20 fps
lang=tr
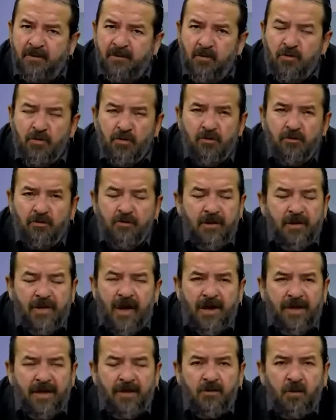bugün
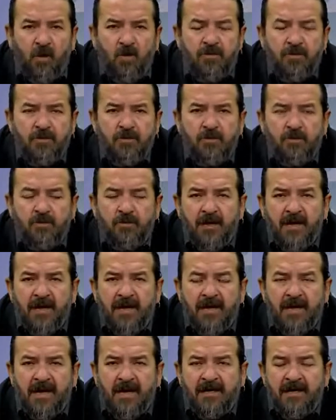yarın o bir gün
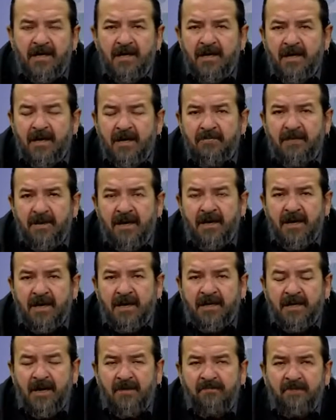illaki bir
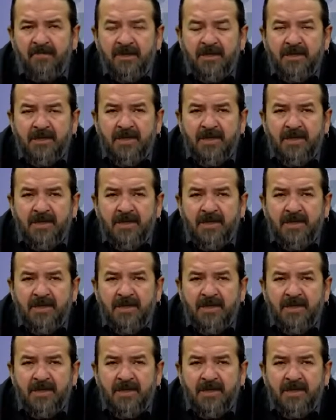yerde